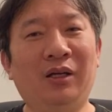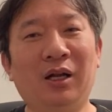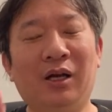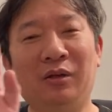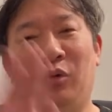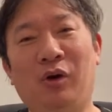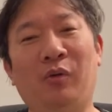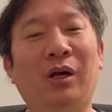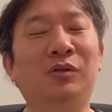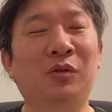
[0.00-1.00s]
明らかに
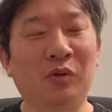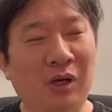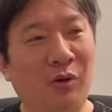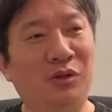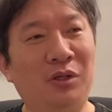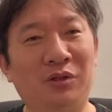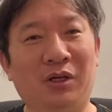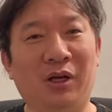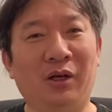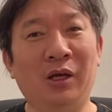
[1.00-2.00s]
も悪そうな顔してる
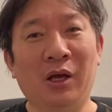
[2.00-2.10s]
じゃない。